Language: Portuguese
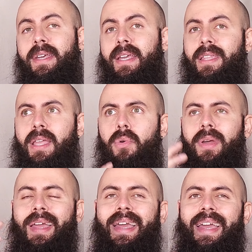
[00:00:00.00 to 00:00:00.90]

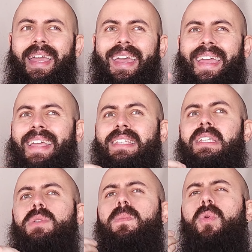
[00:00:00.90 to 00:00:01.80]
Então, é,
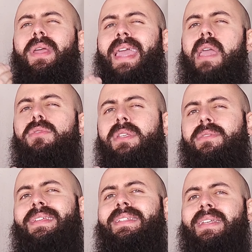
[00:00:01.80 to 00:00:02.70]
esses bloqueios
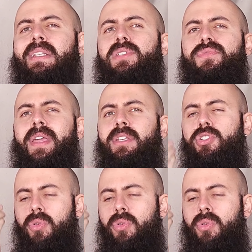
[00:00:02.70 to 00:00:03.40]
às vezes eles vêm de